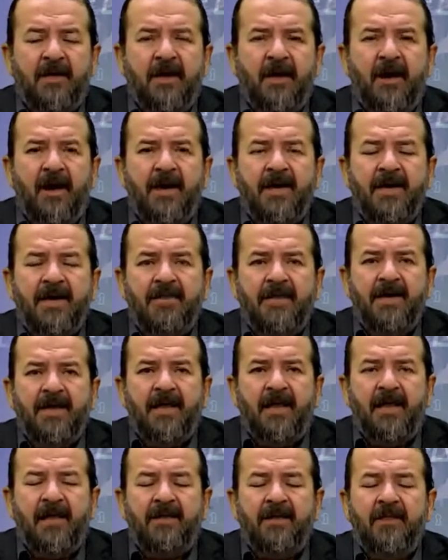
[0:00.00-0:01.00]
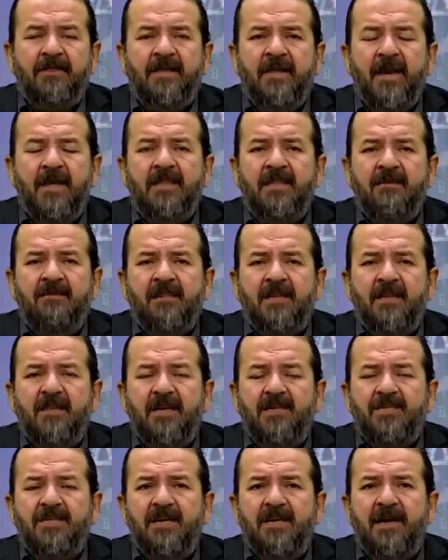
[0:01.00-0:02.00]
hain ilan eden, kendi
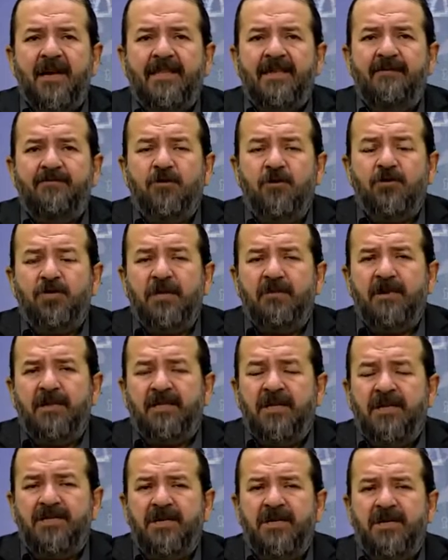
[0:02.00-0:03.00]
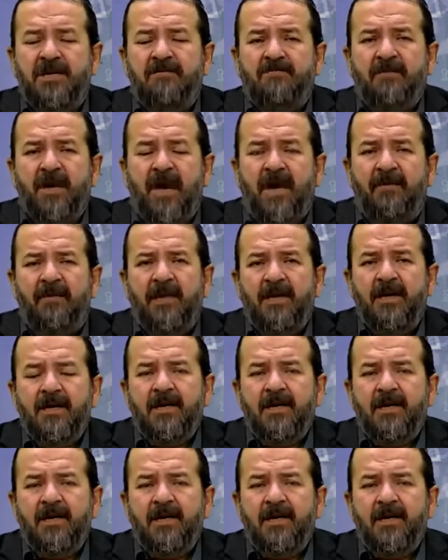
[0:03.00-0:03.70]
vatandaşlarını hedef göstermekten çekinmeyen,